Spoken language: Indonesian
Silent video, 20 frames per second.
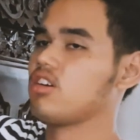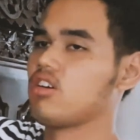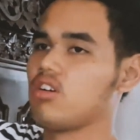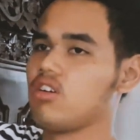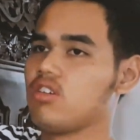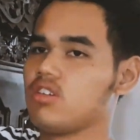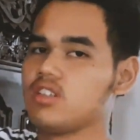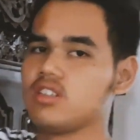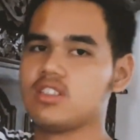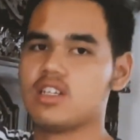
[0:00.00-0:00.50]

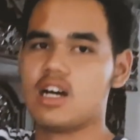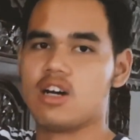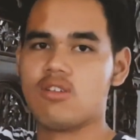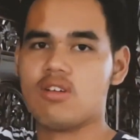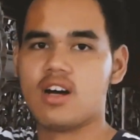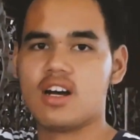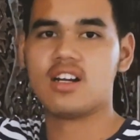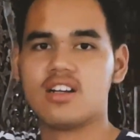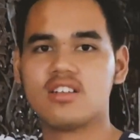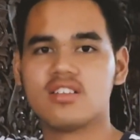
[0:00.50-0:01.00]
kalau di
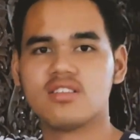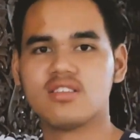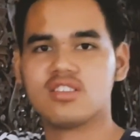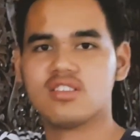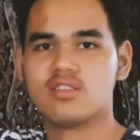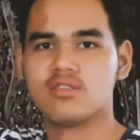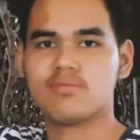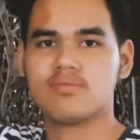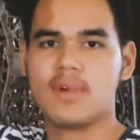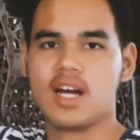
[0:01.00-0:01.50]
Jawa kan
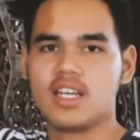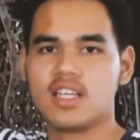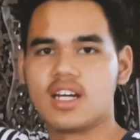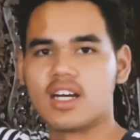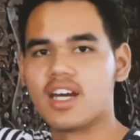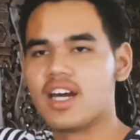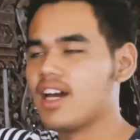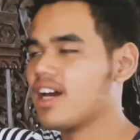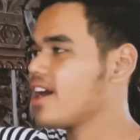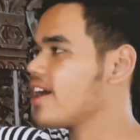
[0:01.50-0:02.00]
banyak
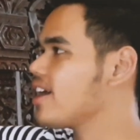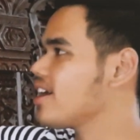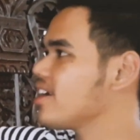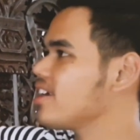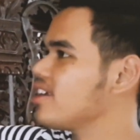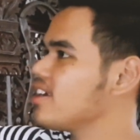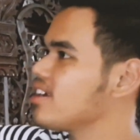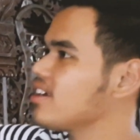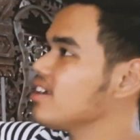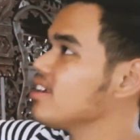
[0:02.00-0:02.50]
yang kayak
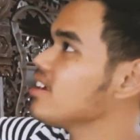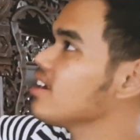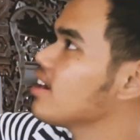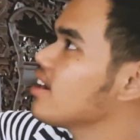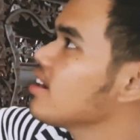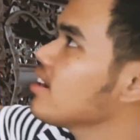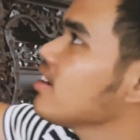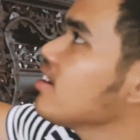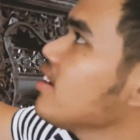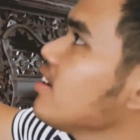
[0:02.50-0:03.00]
gini-gini
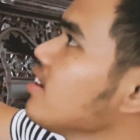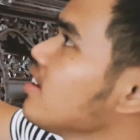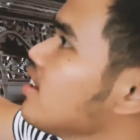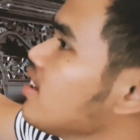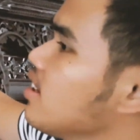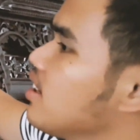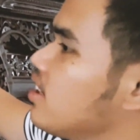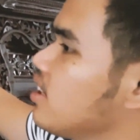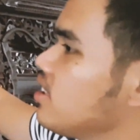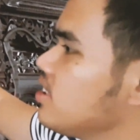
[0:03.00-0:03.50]
kan
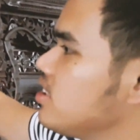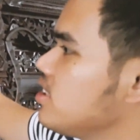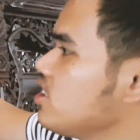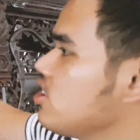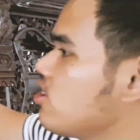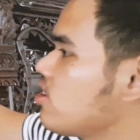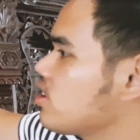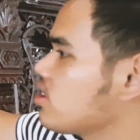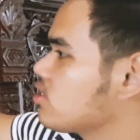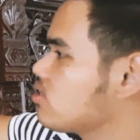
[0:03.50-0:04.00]
nah
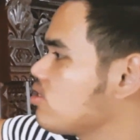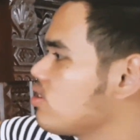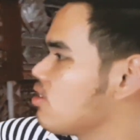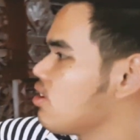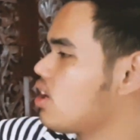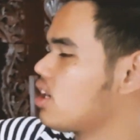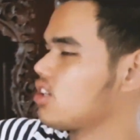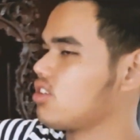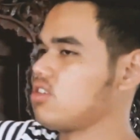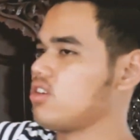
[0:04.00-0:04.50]
jadi orang tua gua
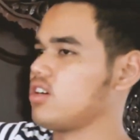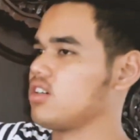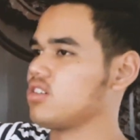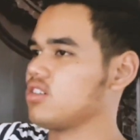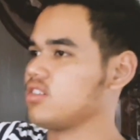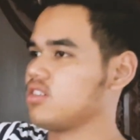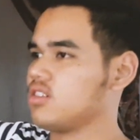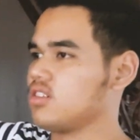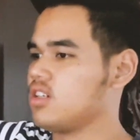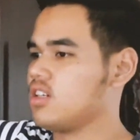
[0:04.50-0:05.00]
kan orang
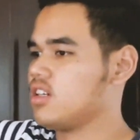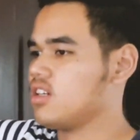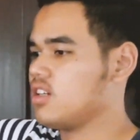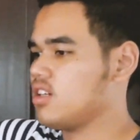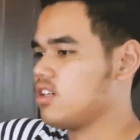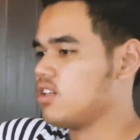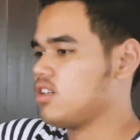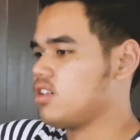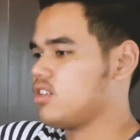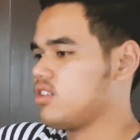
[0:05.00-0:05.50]

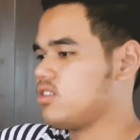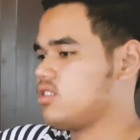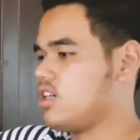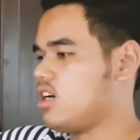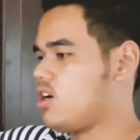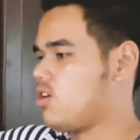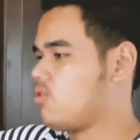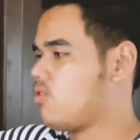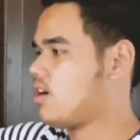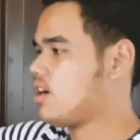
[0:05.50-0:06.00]

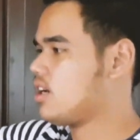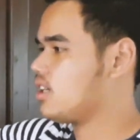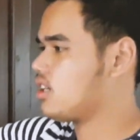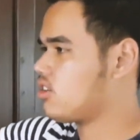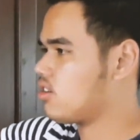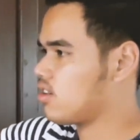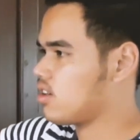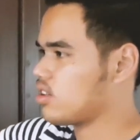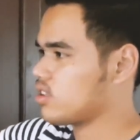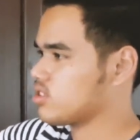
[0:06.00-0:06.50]
Jawa ya
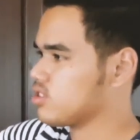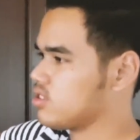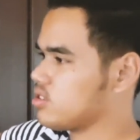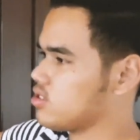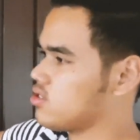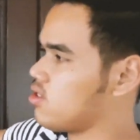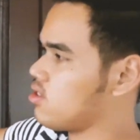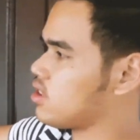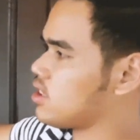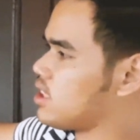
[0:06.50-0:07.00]
orang
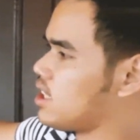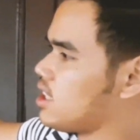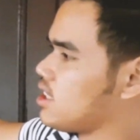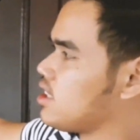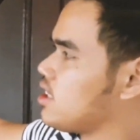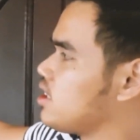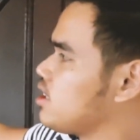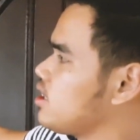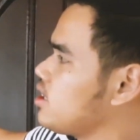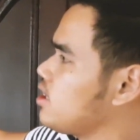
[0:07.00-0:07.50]
Jogja
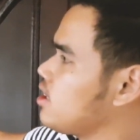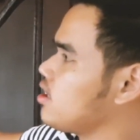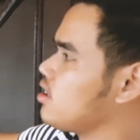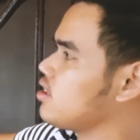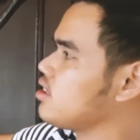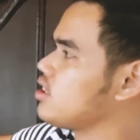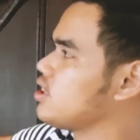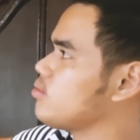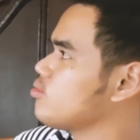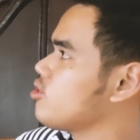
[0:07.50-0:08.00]
jadi
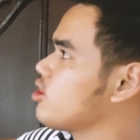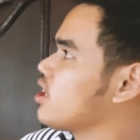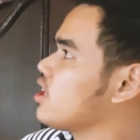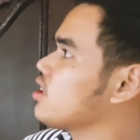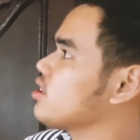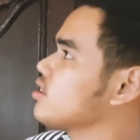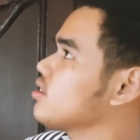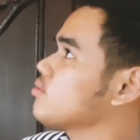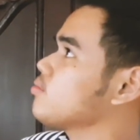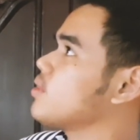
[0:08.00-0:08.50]
dia
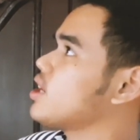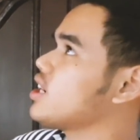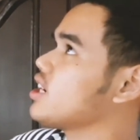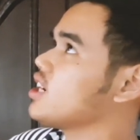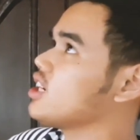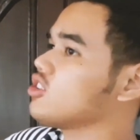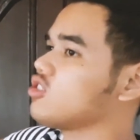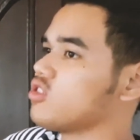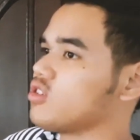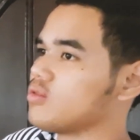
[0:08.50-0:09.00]
mungkin
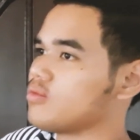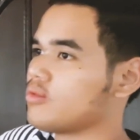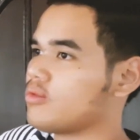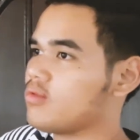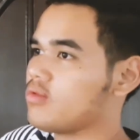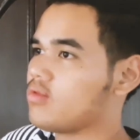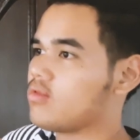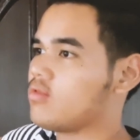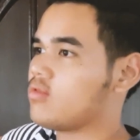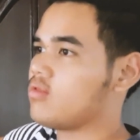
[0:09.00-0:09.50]
berniat untuk
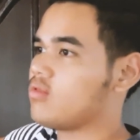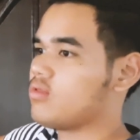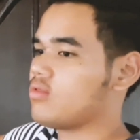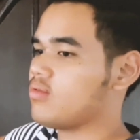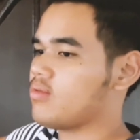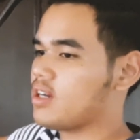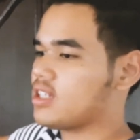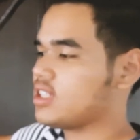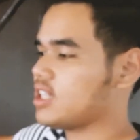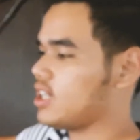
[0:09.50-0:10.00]

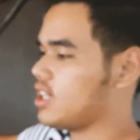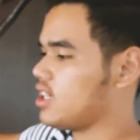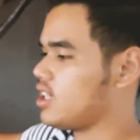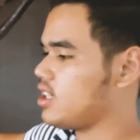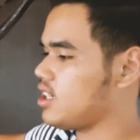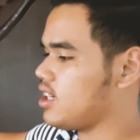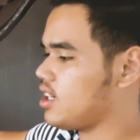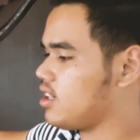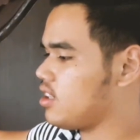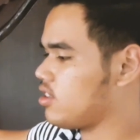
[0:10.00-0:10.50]
memasang
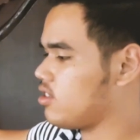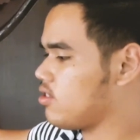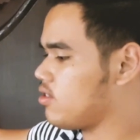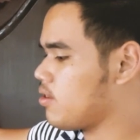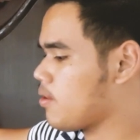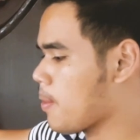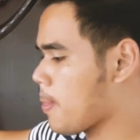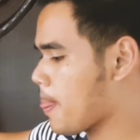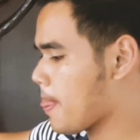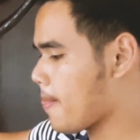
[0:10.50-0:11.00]
ini gitu
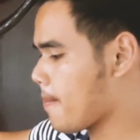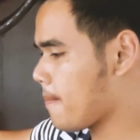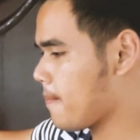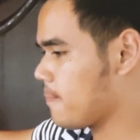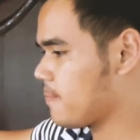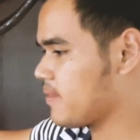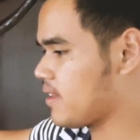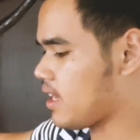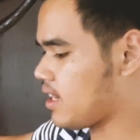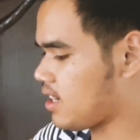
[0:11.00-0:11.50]

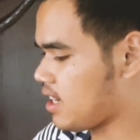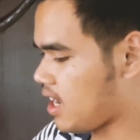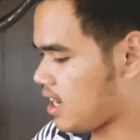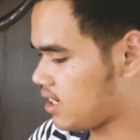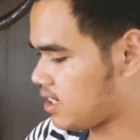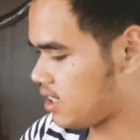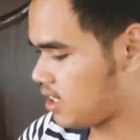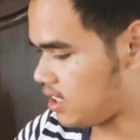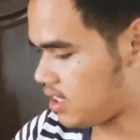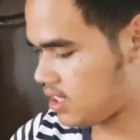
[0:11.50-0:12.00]
nah
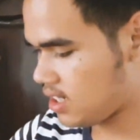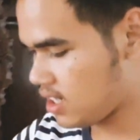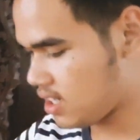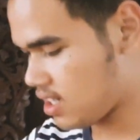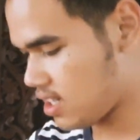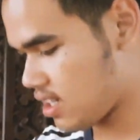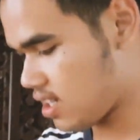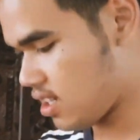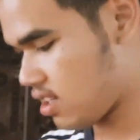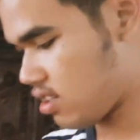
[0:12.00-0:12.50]
dan
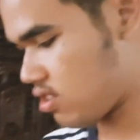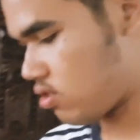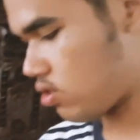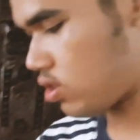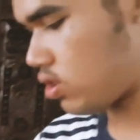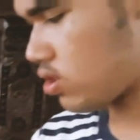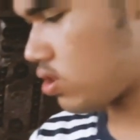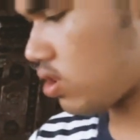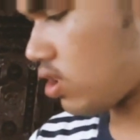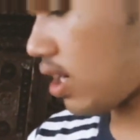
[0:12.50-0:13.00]
ini
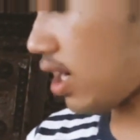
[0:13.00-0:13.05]
untuk